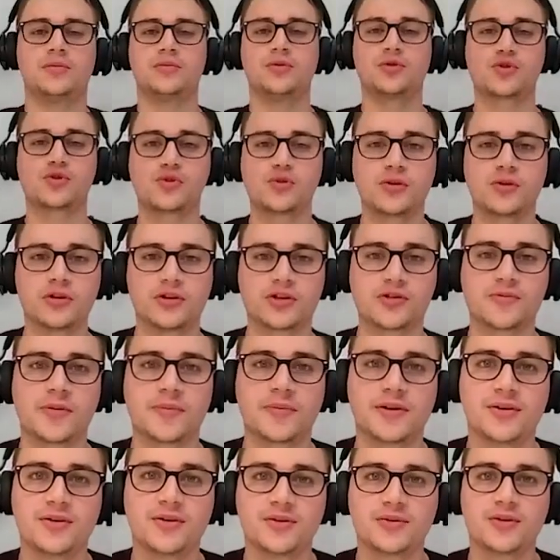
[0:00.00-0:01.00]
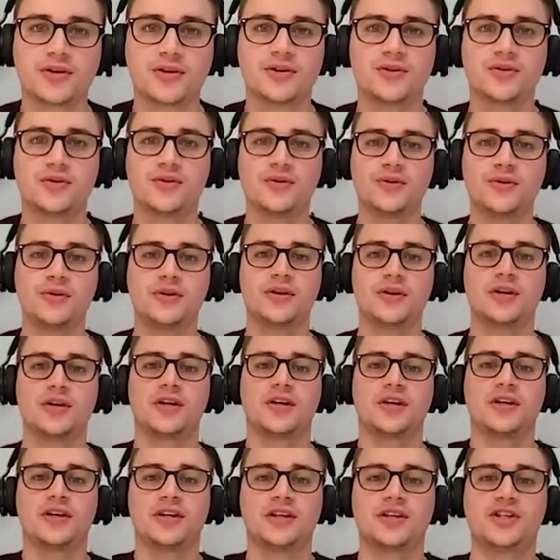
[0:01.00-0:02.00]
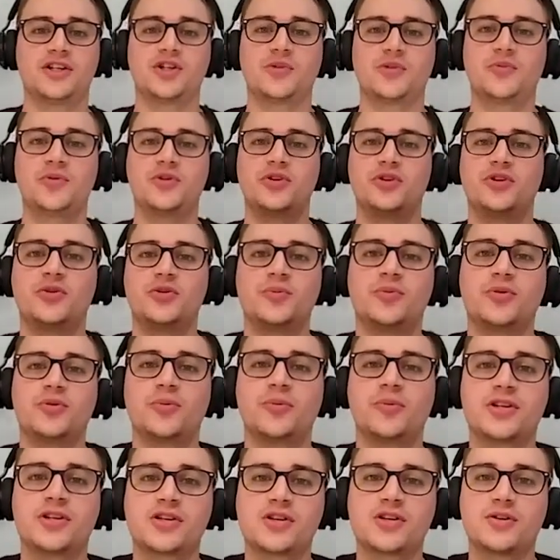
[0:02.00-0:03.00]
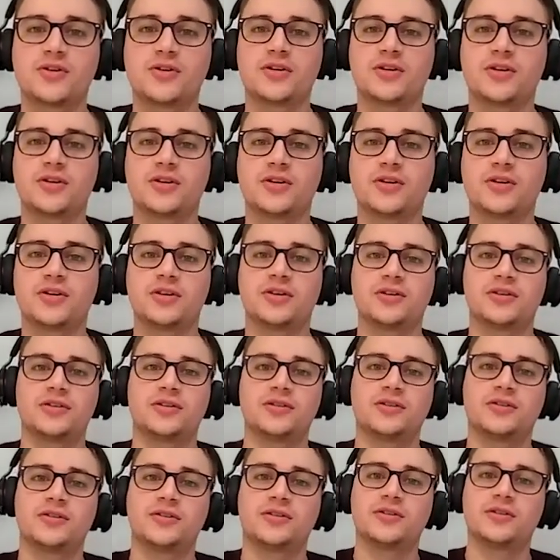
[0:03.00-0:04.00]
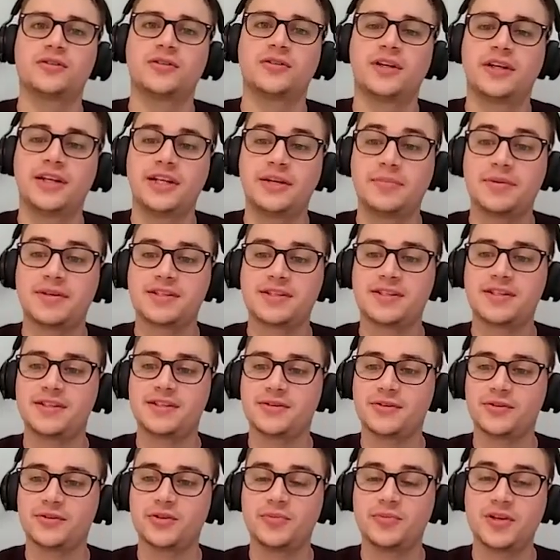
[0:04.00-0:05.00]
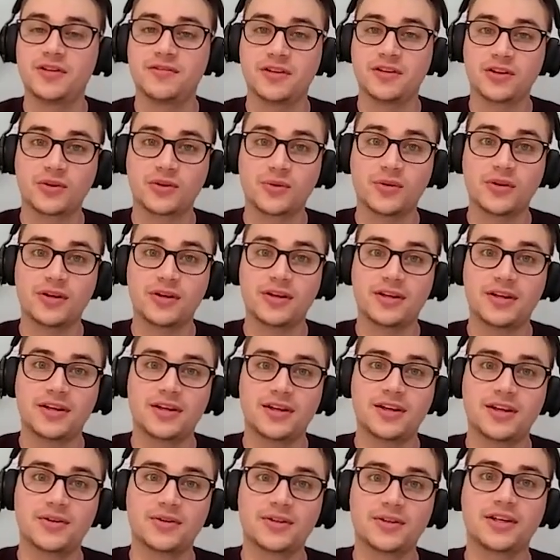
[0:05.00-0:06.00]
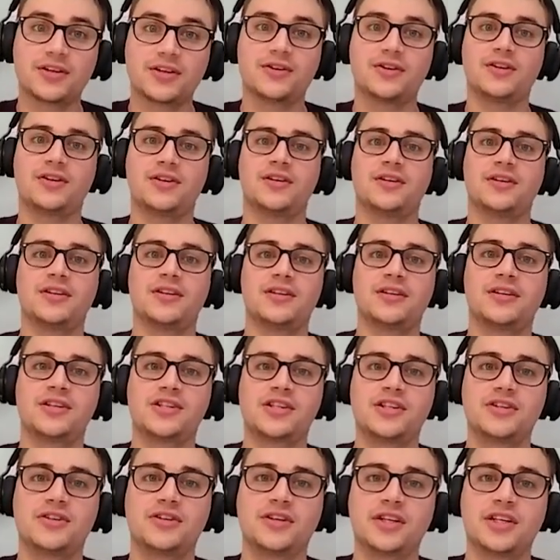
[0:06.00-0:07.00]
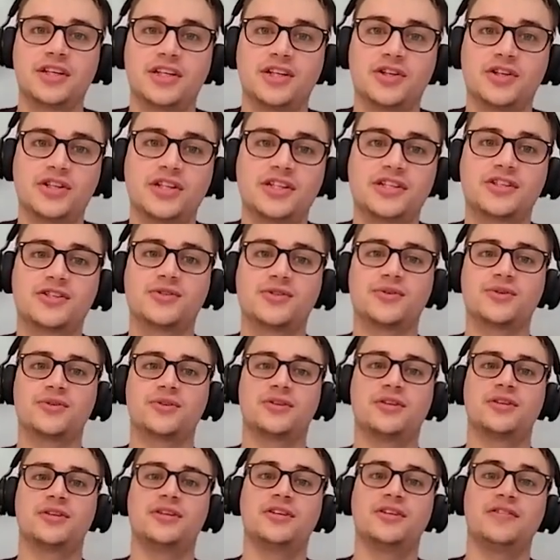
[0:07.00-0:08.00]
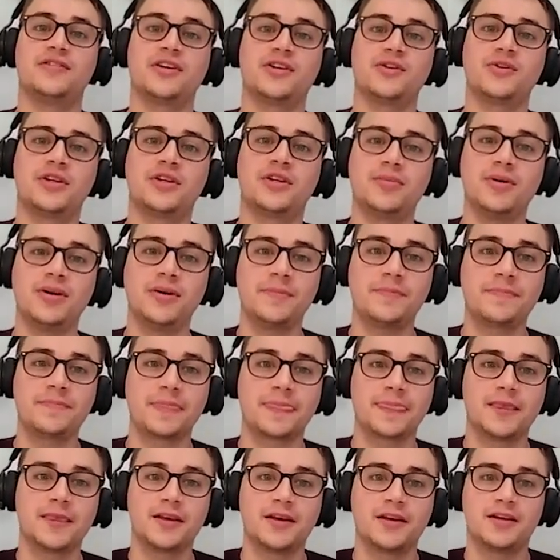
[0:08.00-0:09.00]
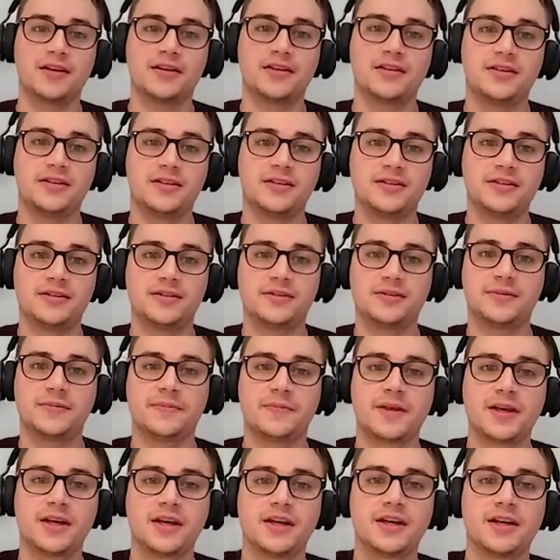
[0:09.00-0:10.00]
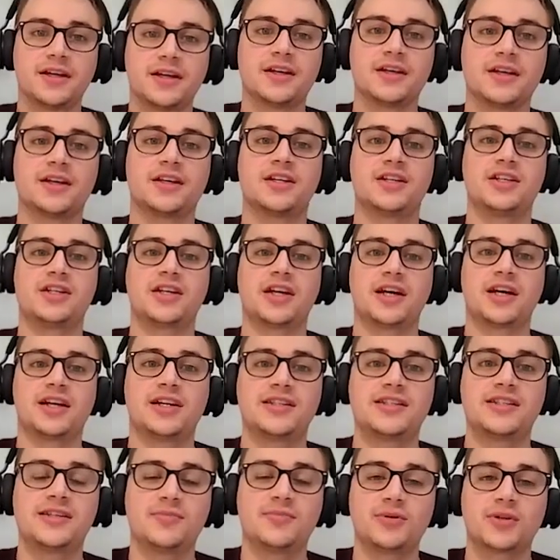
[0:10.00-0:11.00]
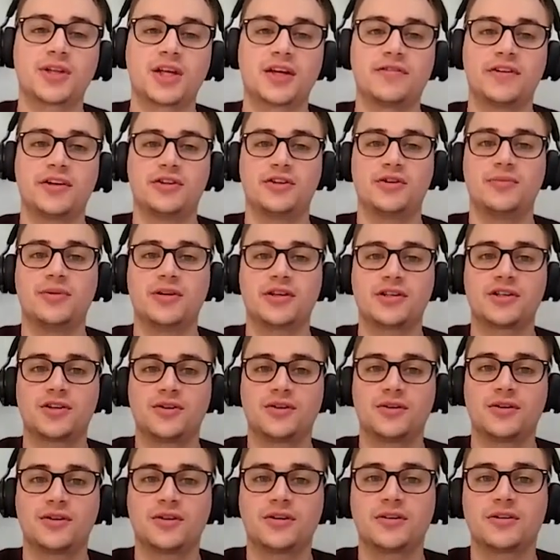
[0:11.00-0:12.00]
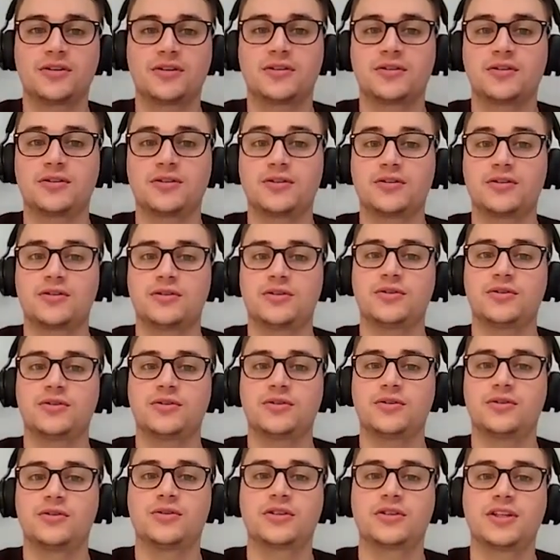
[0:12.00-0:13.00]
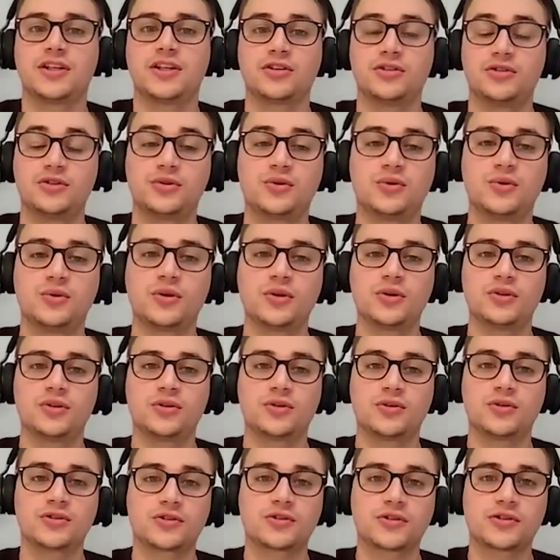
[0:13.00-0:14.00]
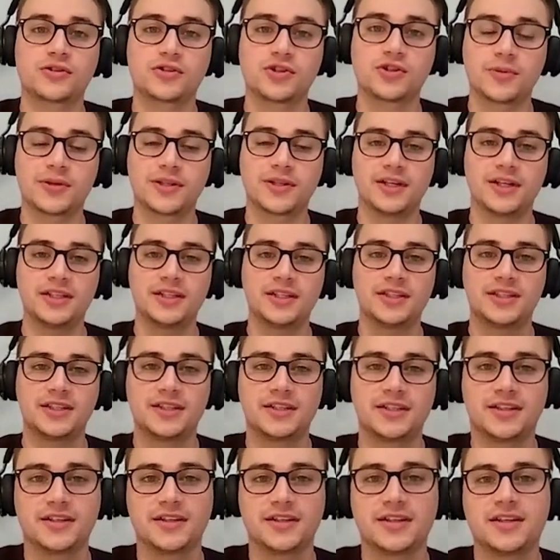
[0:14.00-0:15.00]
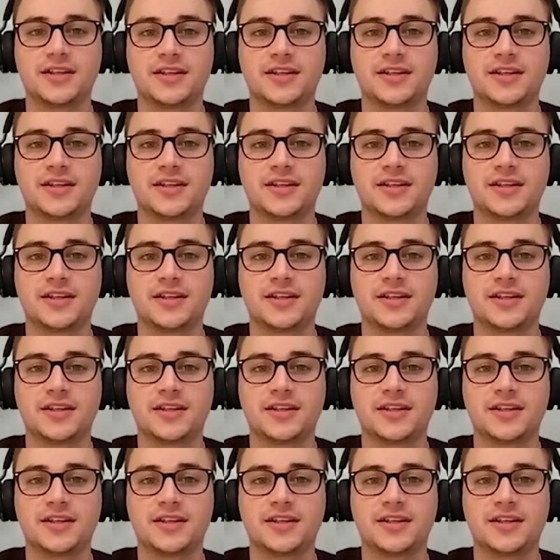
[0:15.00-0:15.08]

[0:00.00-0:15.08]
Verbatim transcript: Bonjour, je m'appelle Antoine Logo, J'ai obtenu mon bachelor euh, l'année passée, en 2023, à la Haute École d'ingénierie et de gestion d'hiver dans les bains. Euh, j'ai réalisé mon travail de bachelor euh, dans le cadre du cours de construction métallique